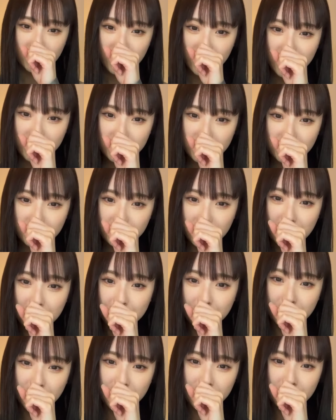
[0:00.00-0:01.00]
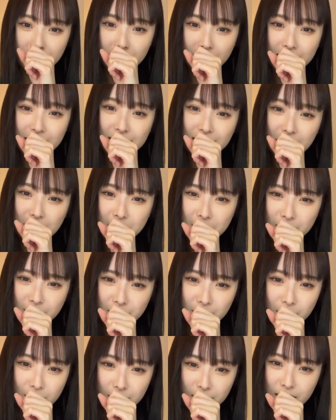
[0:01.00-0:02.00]
ナイスクラップですかえ多
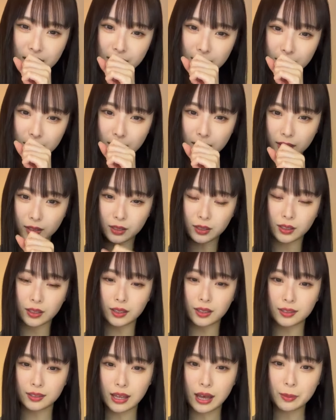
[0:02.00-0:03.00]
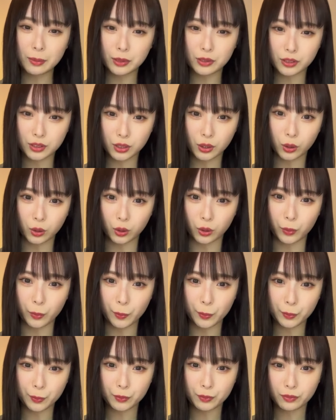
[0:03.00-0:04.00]
分そうです多分そ
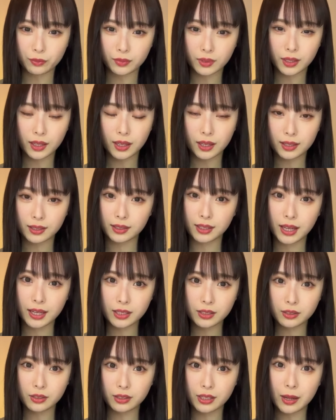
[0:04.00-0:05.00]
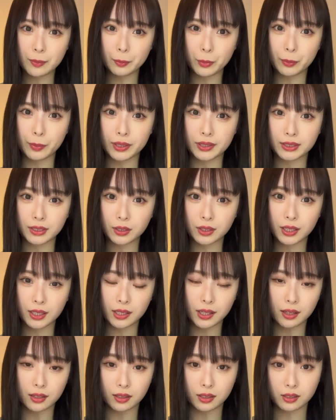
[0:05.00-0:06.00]
うナイスクラップめっちゃ好
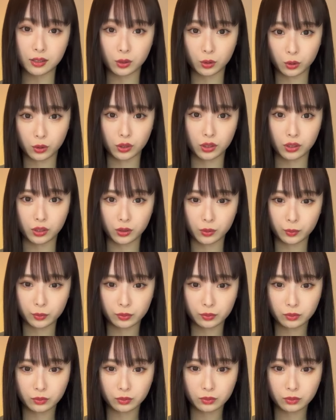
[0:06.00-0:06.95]
きなんですよね